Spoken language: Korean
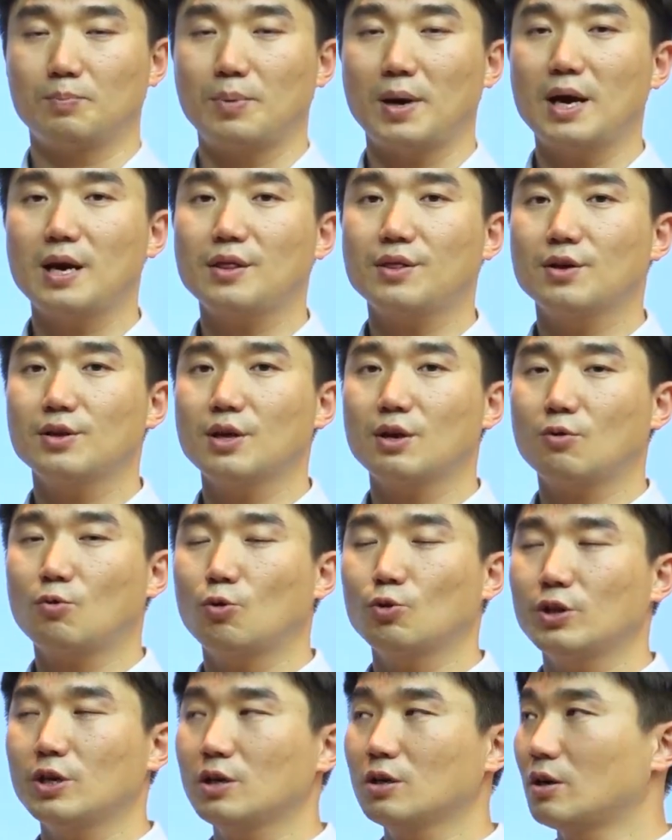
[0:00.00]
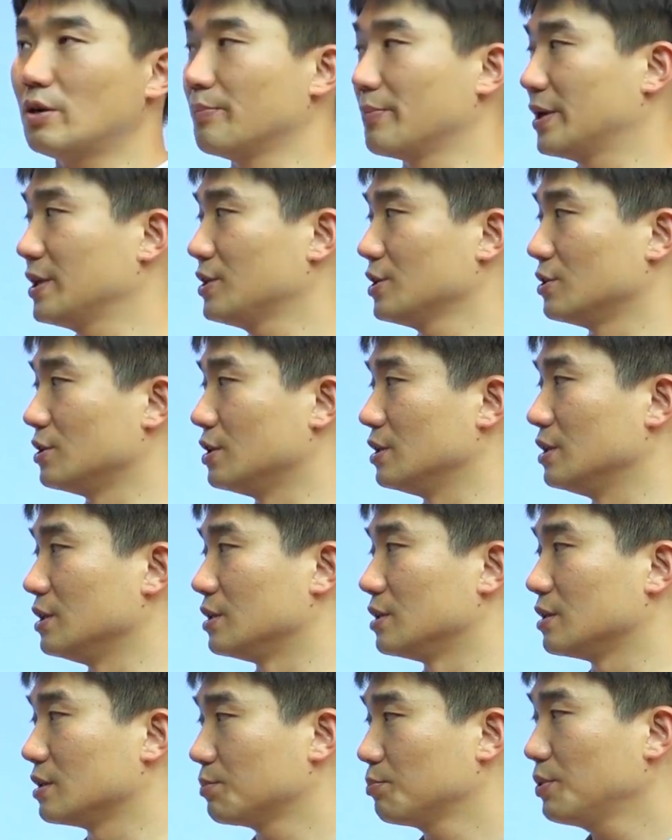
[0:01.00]
파이썬의 코딩
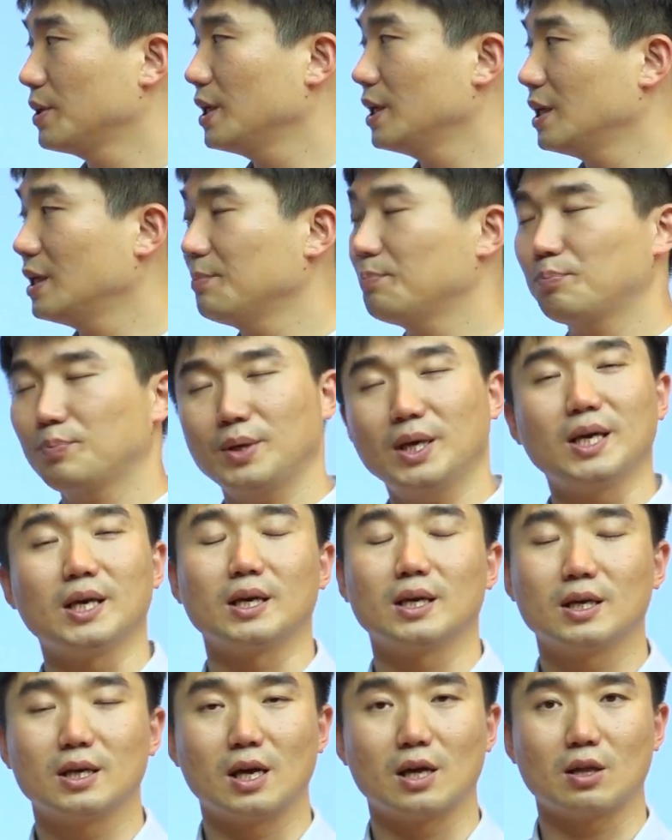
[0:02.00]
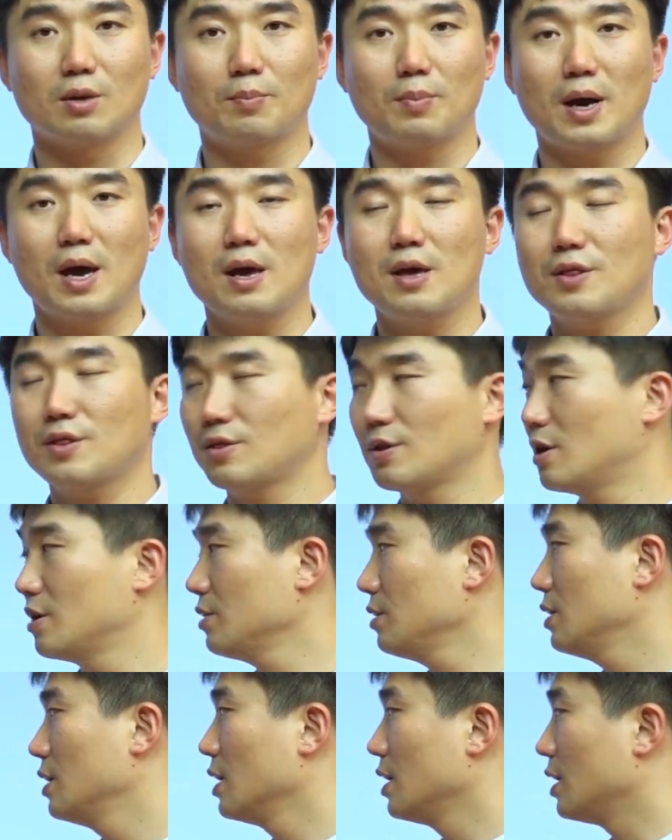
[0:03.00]
컨벤션은 PEP에서
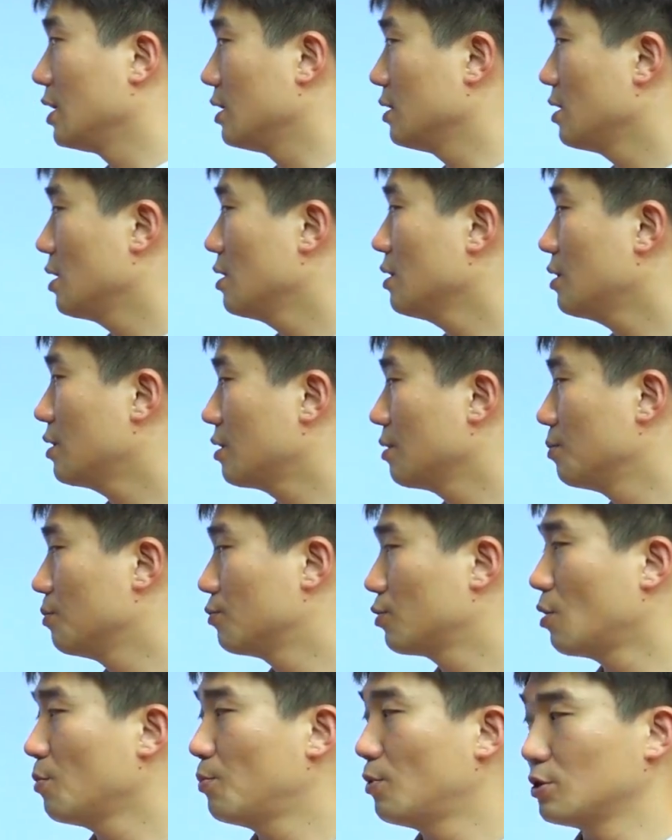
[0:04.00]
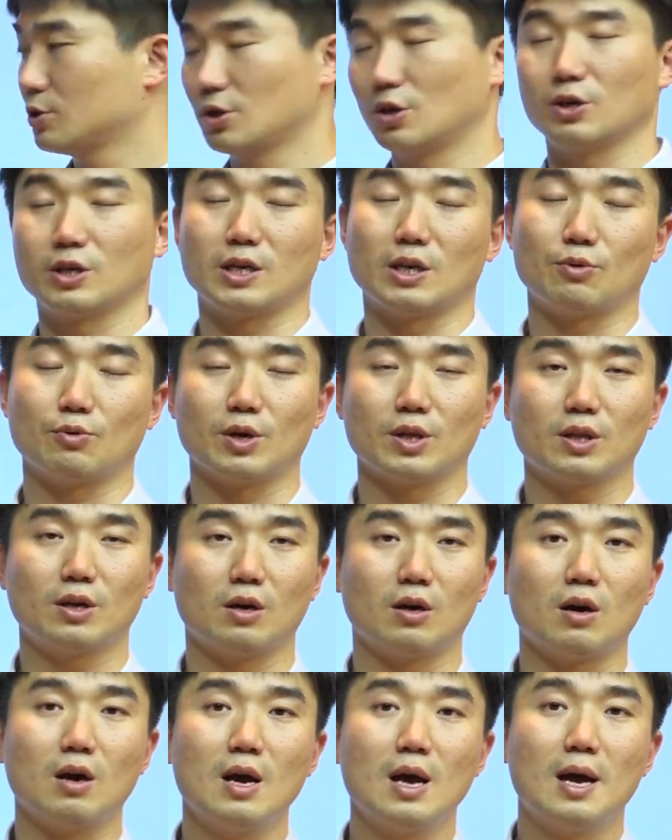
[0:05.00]
파이썬 Enhancement Proposal이라고
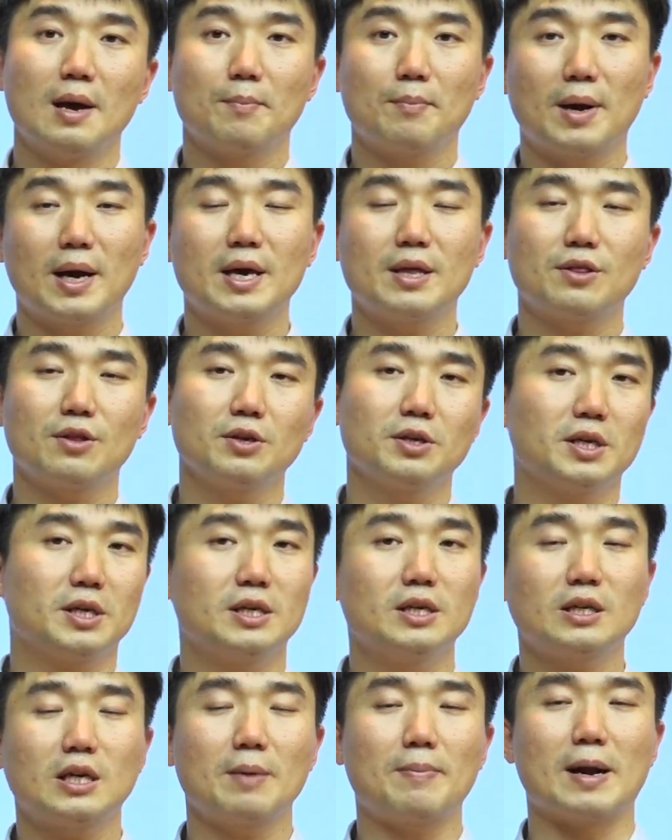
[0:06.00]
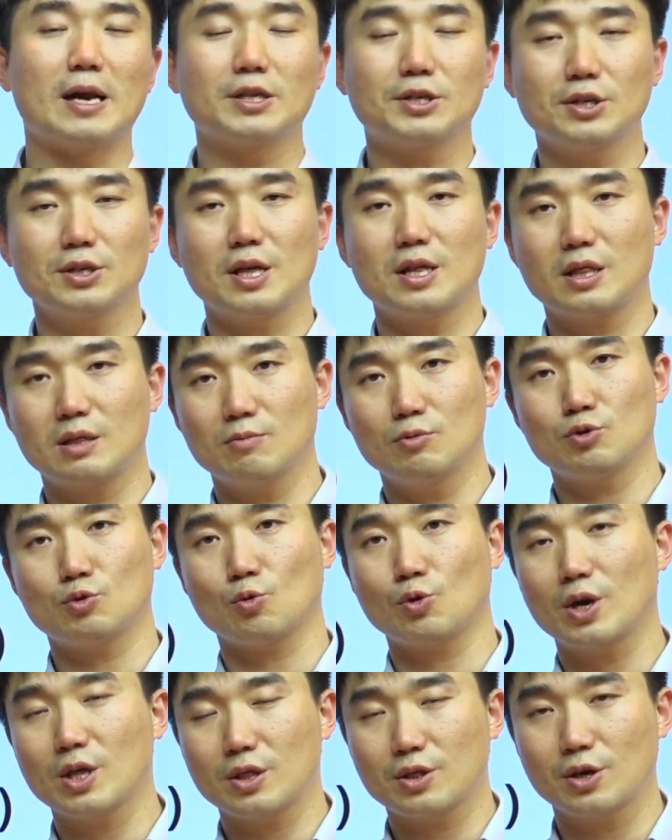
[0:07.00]
해서, 파이썬이 이렇게 발전했으면
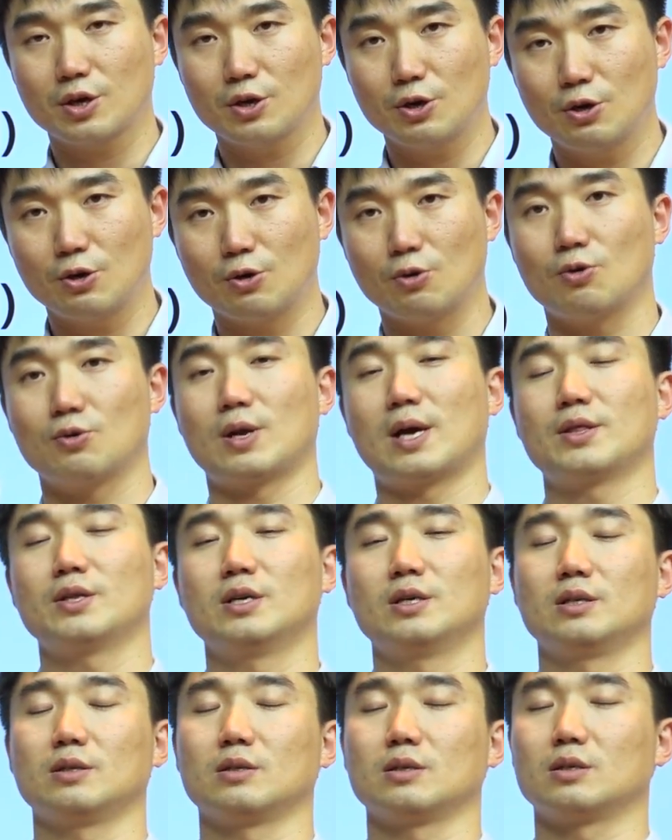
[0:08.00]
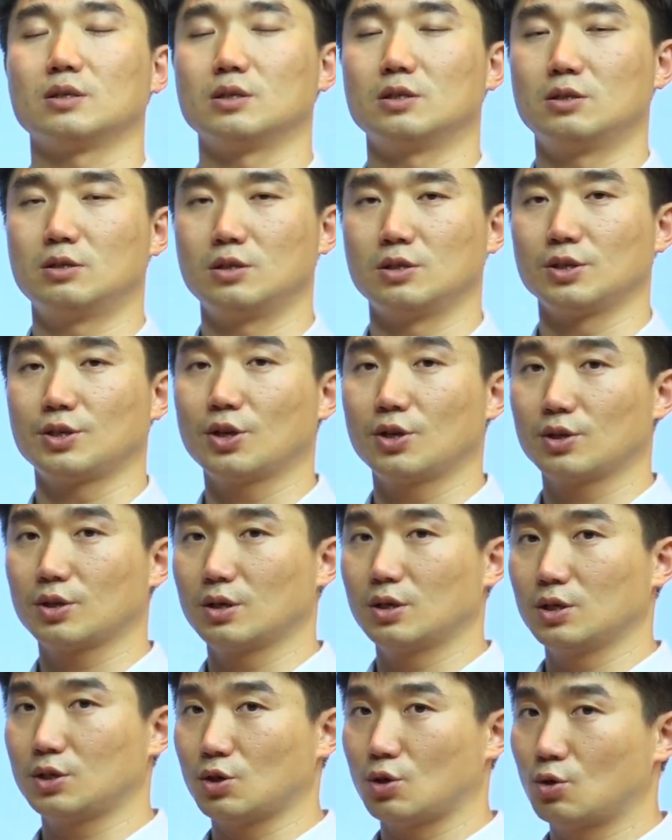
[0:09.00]
좋겠어요 라는
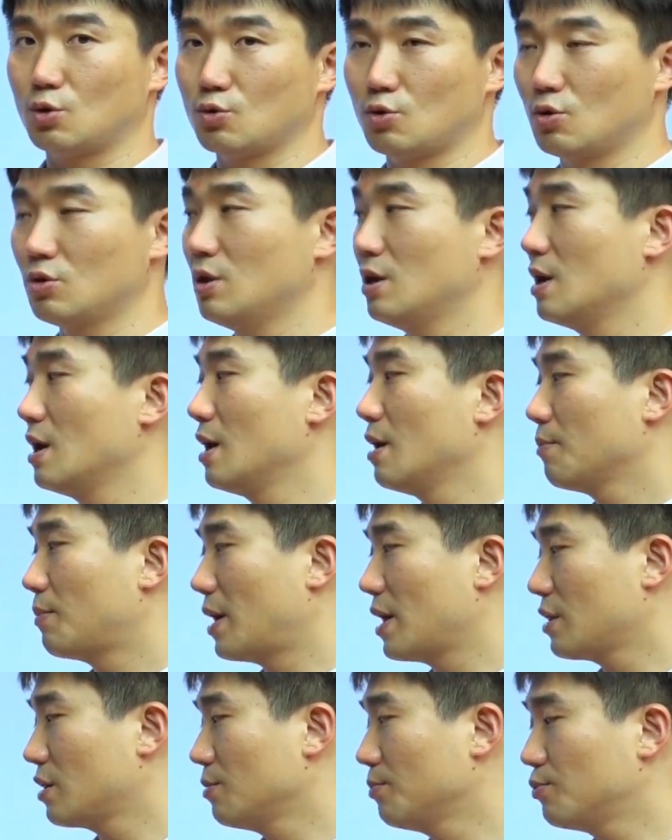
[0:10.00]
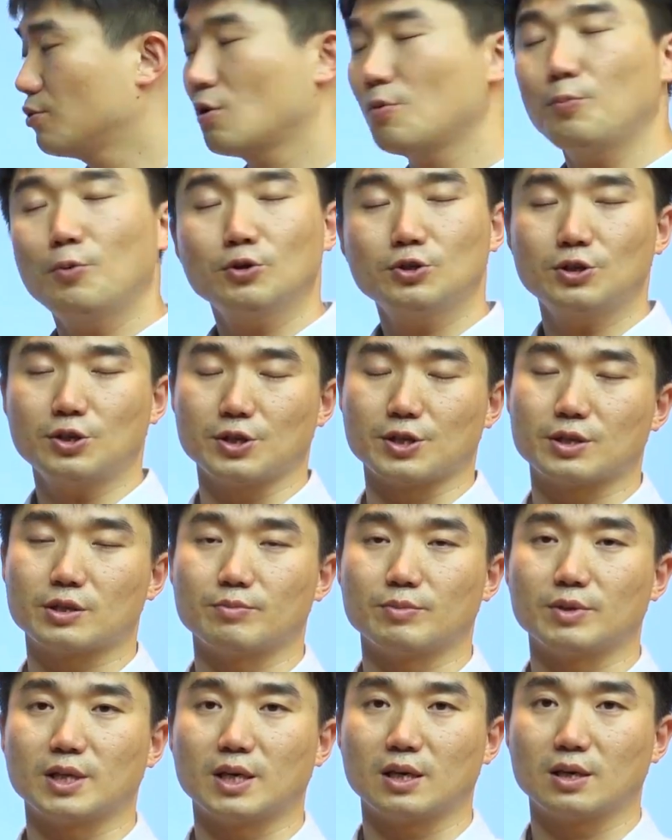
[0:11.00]
의견들을 적어놓은 파이썬 프로포절이
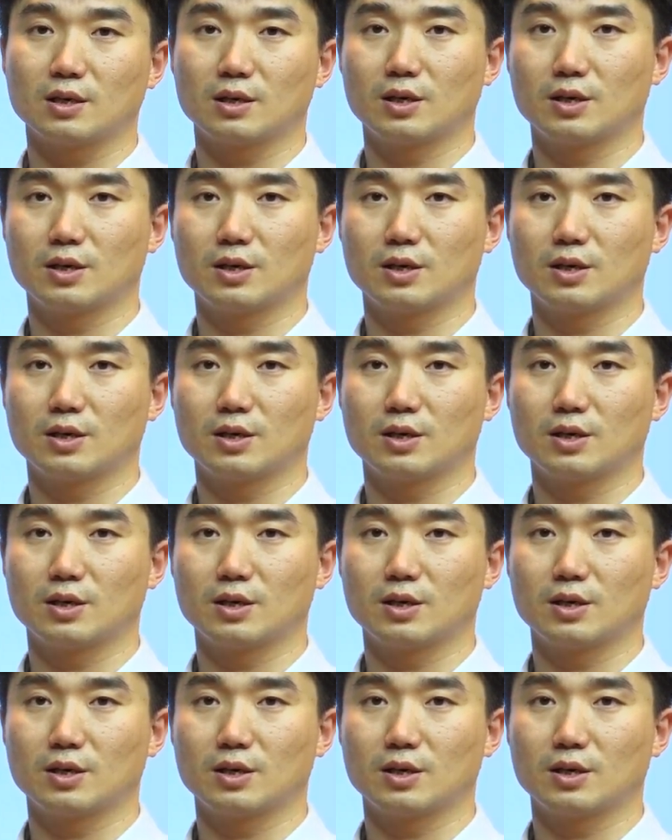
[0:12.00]
있습니다.